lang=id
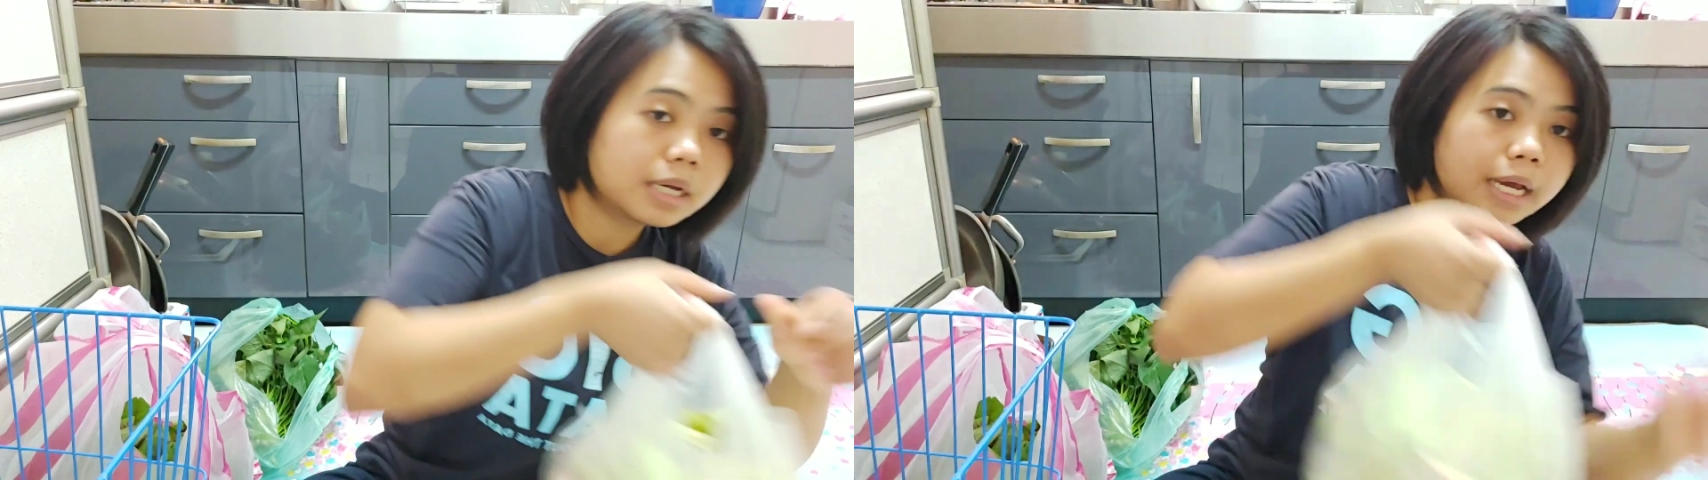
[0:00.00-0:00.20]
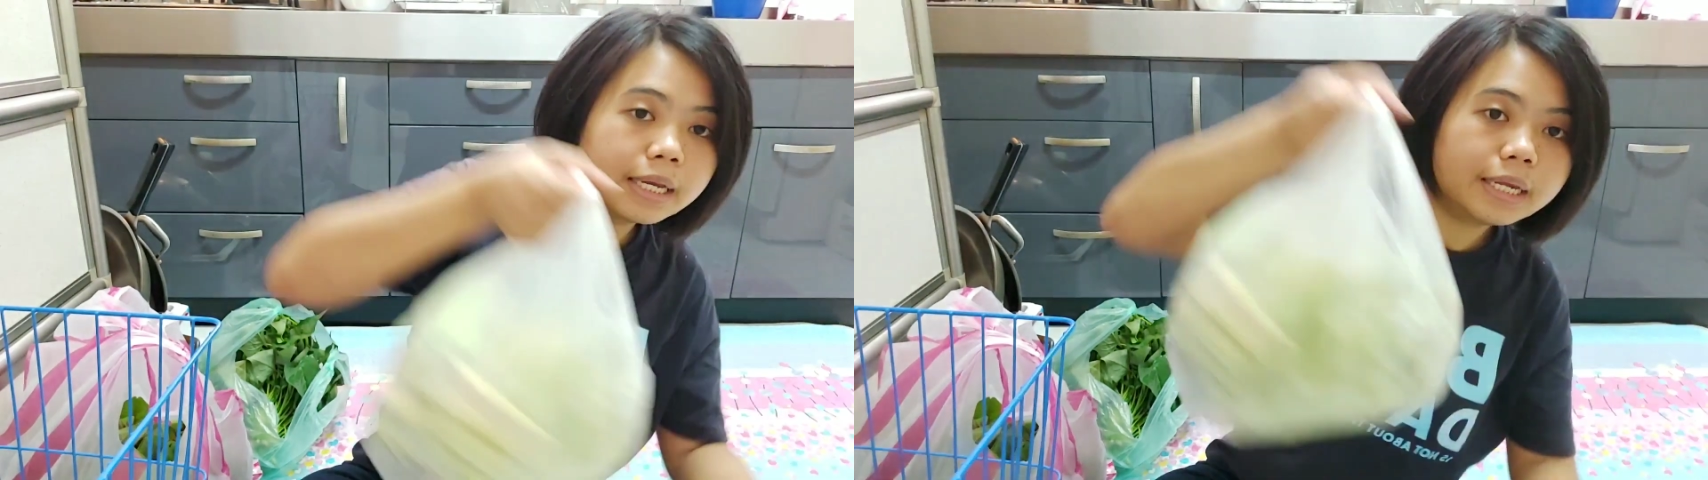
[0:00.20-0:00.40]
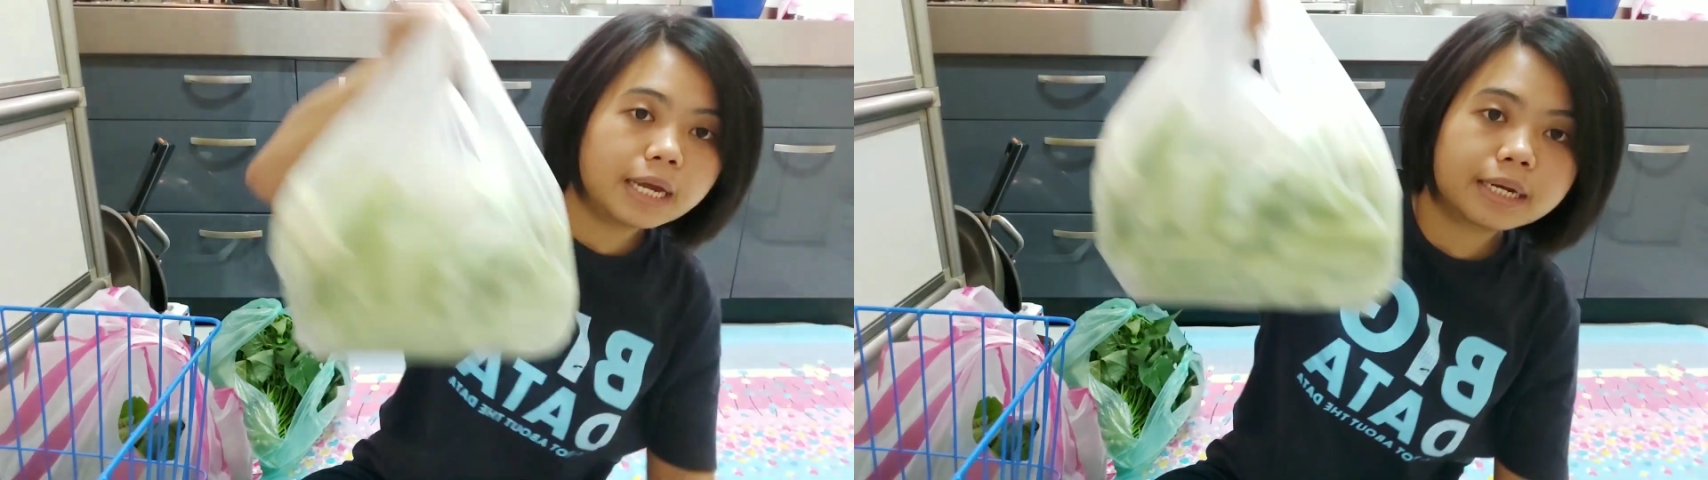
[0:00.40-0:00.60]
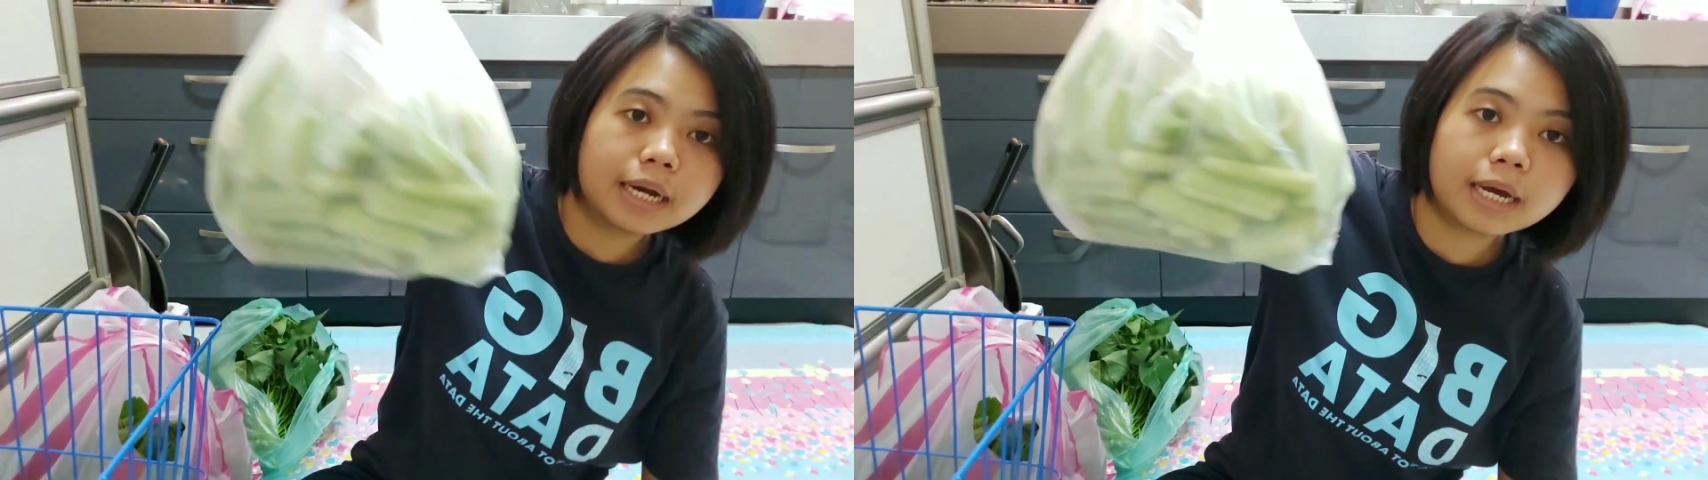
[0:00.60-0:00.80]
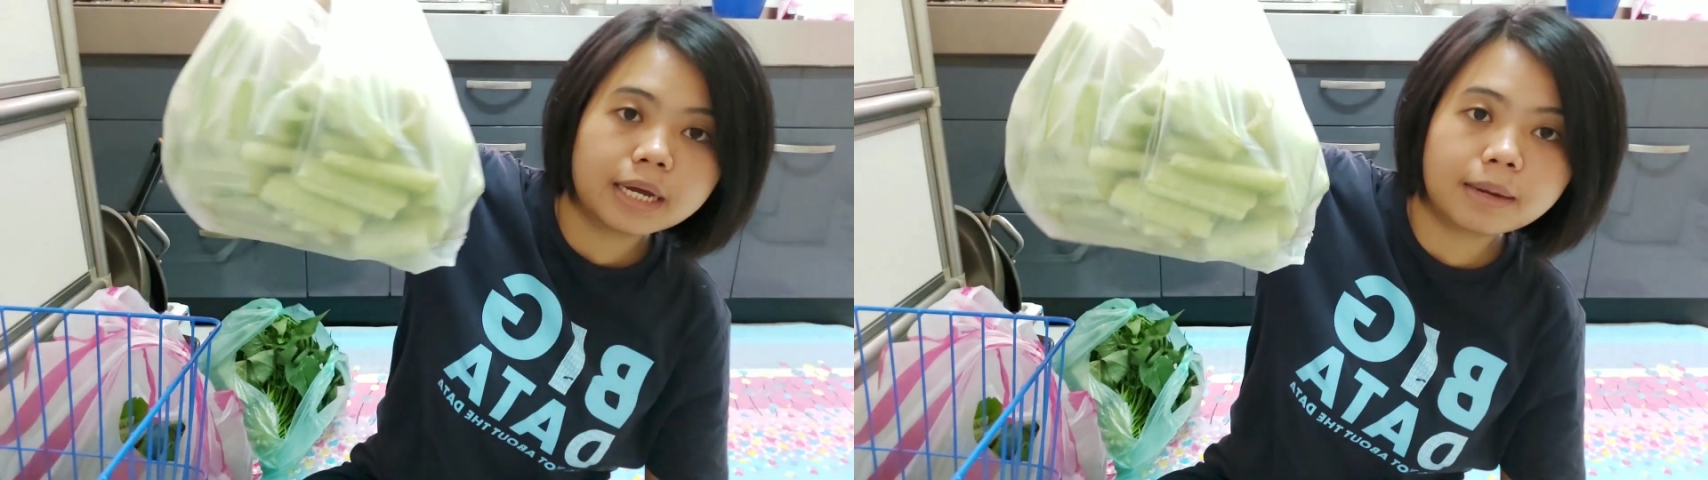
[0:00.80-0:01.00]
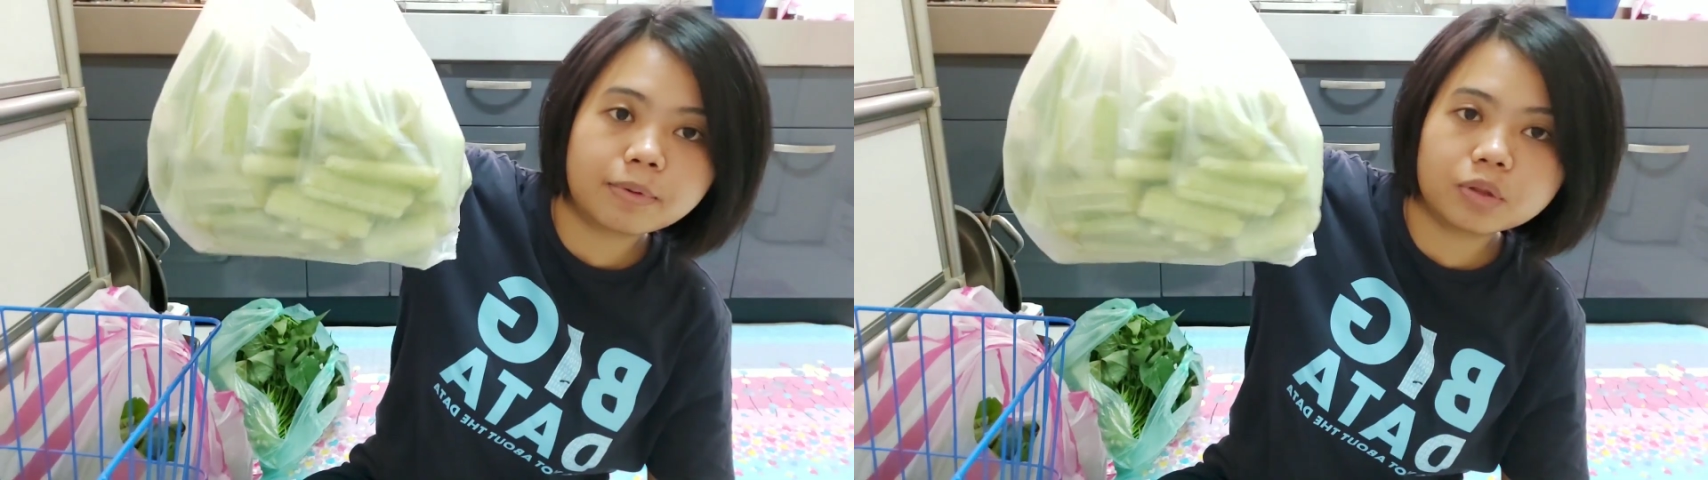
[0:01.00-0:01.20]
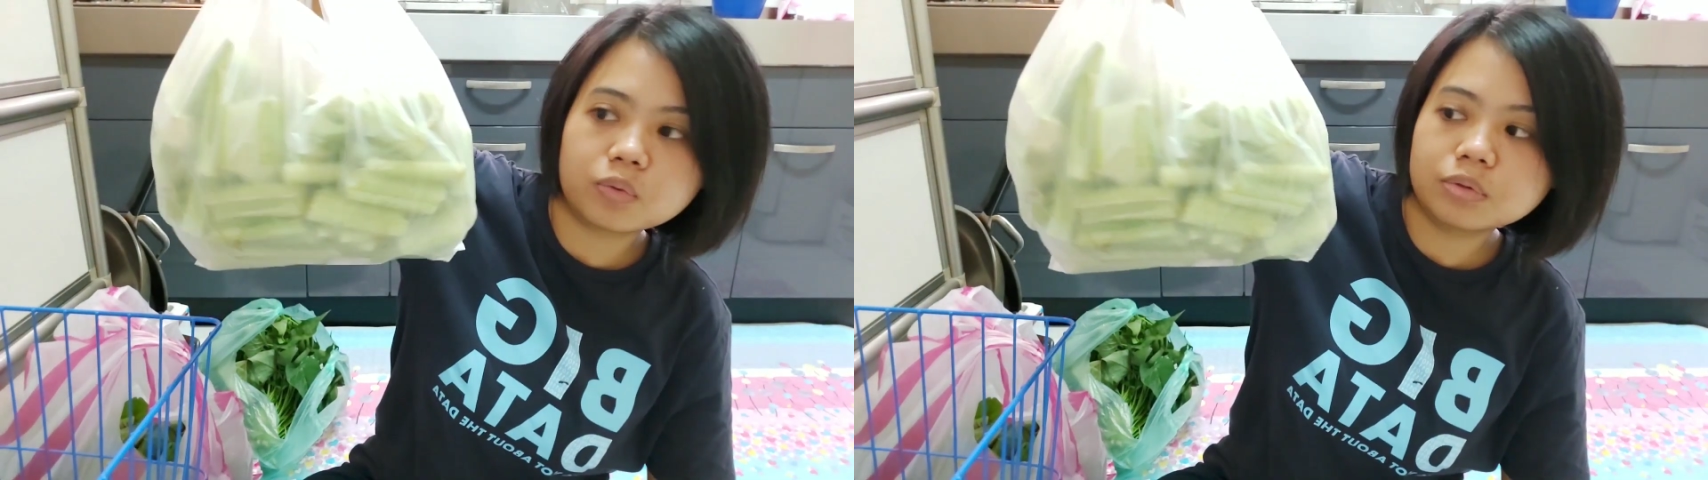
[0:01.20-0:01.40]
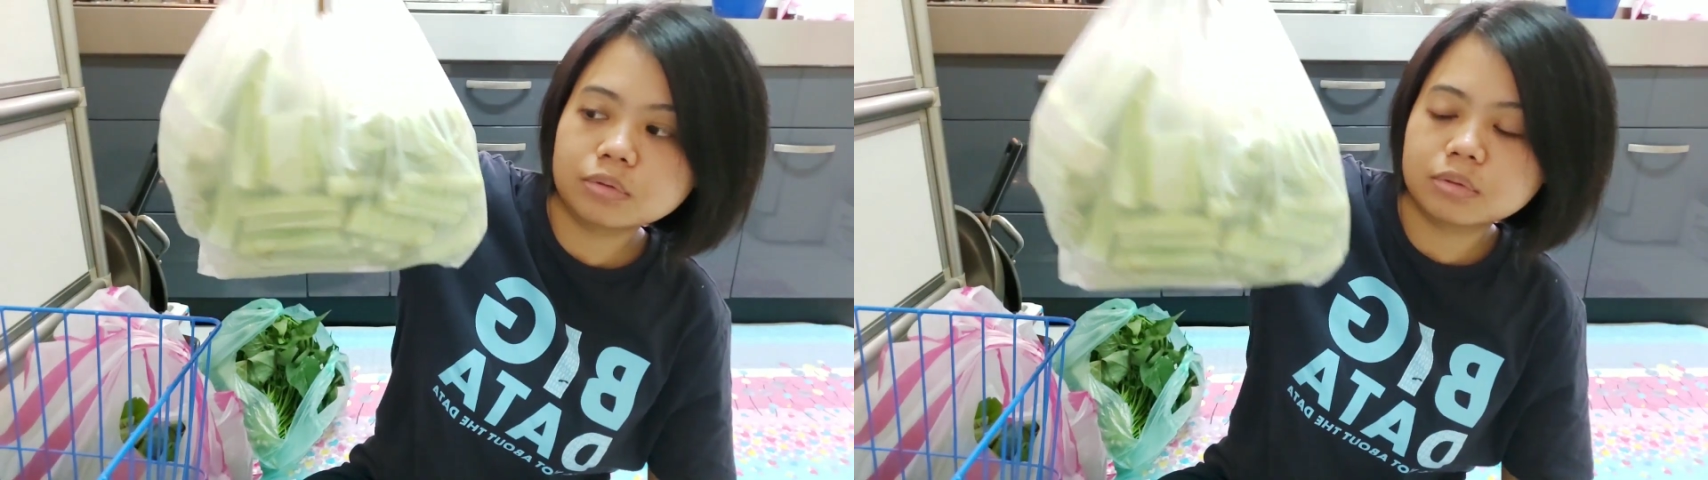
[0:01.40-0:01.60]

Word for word: nah ini adalah apa itu